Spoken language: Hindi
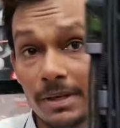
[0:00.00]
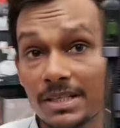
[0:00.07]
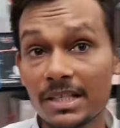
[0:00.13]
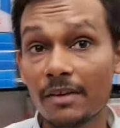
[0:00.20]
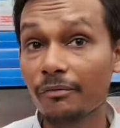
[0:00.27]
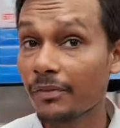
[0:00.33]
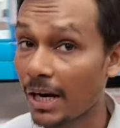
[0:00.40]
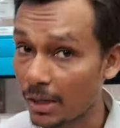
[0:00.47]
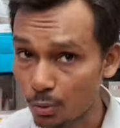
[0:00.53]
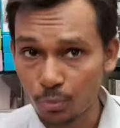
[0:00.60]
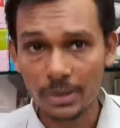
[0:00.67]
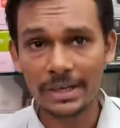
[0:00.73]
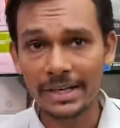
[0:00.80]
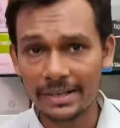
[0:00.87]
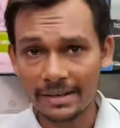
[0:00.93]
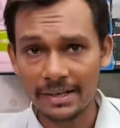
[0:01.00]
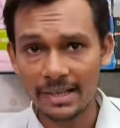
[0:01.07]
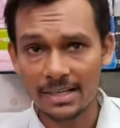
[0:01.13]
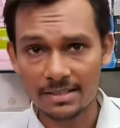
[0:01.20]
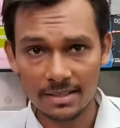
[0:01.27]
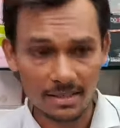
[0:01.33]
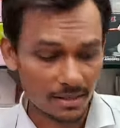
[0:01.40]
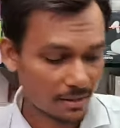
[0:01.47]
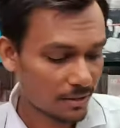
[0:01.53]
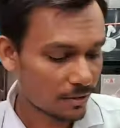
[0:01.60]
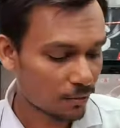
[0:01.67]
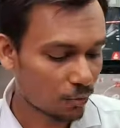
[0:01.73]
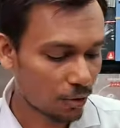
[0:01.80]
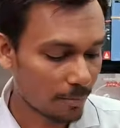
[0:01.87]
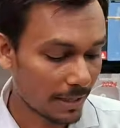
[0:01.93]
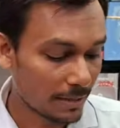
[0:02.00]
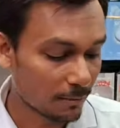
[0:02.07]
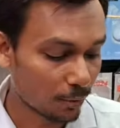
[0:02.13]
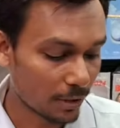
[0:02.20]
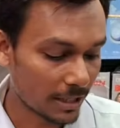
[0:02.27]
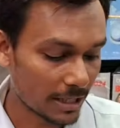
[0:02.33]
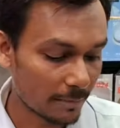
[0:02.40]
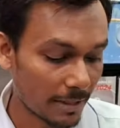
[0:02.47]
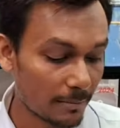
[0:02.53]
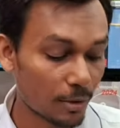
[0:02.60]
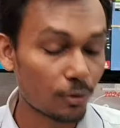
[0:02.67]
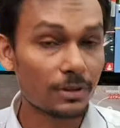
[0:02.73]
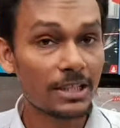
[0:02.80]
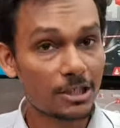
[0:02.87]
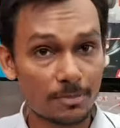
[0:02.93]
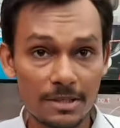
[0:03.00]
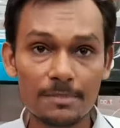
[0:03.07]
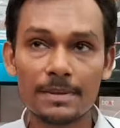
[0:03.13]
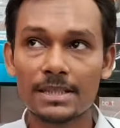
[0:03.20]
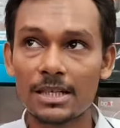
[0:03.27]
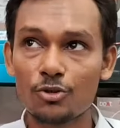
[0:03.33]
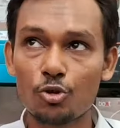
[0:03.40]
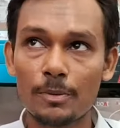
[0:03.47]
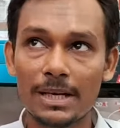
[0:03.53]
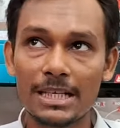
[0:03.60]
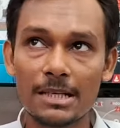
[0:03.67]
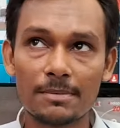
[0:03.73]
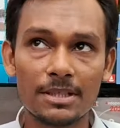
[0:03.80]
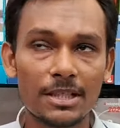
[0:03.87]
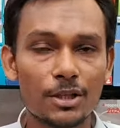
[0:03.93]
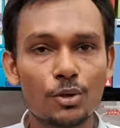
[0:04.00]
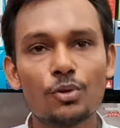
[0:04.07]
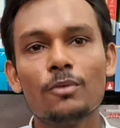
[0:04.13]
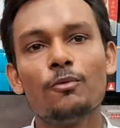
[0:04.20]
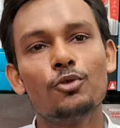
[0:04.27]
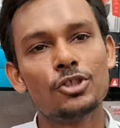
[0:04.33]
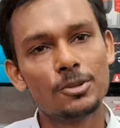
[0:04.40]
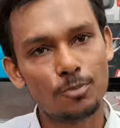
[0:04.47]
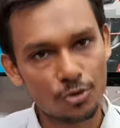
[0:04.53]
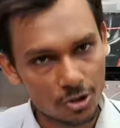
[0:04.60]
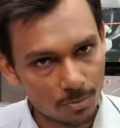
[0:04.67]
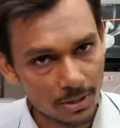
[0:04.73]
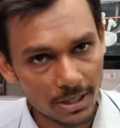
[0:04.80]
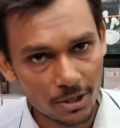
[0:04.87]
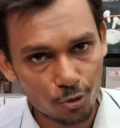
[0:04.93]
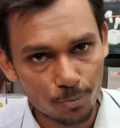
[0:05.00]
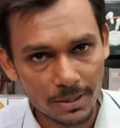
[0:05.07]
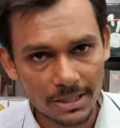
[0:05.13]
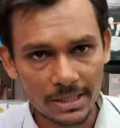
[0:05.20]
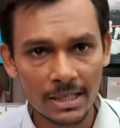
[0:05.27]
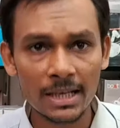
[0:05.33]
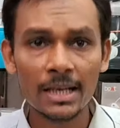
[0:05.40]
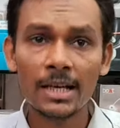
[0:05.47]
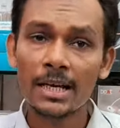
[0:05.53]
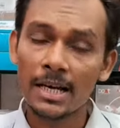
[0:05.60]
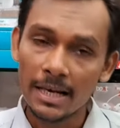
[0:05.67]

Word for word: रूपए सिर्फ कार्टून का रेट रहेगा सर ठीक है कोई भाई बोले कि भाई मेरे को दस पीस पचास रूपए के हिसाब से दे दो तो वो चीज पॉसिबल नहीं हो पाती है